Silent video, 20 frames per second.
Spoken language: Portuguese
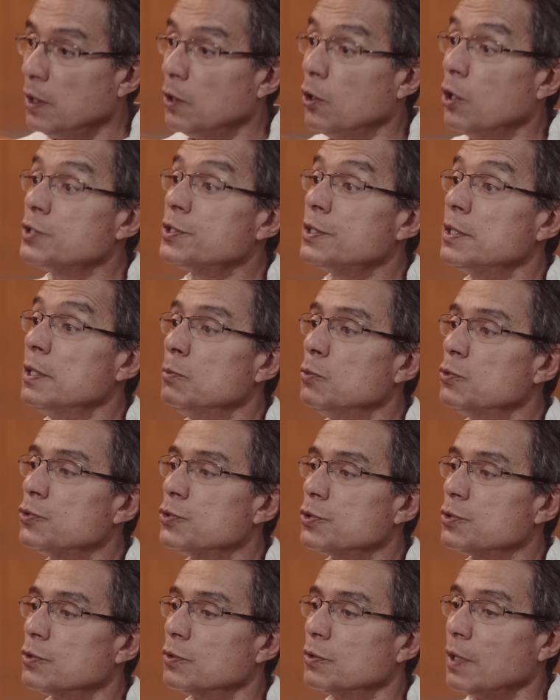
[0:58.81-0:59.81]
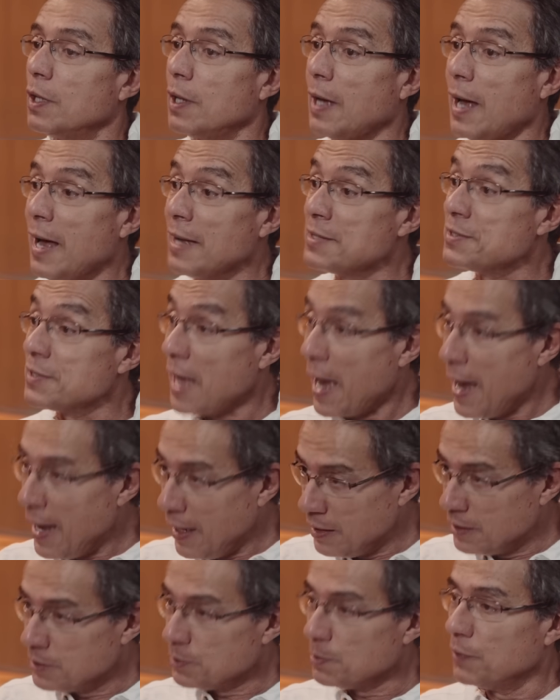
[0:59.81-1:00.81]
nós temos as
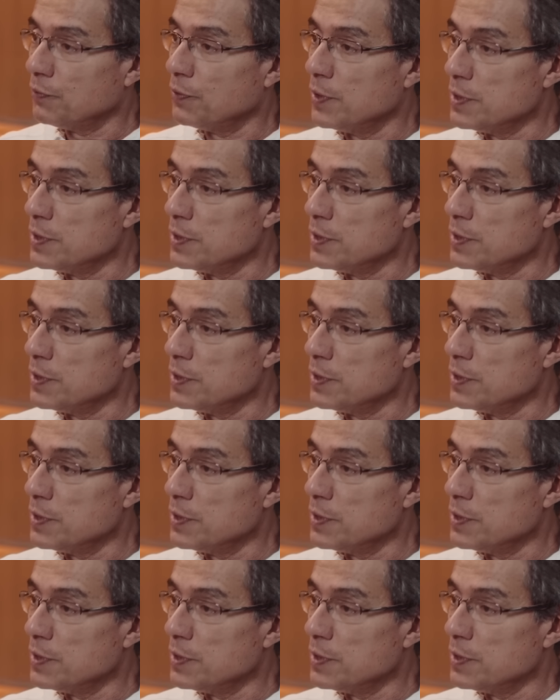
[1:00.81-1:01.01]
áreas para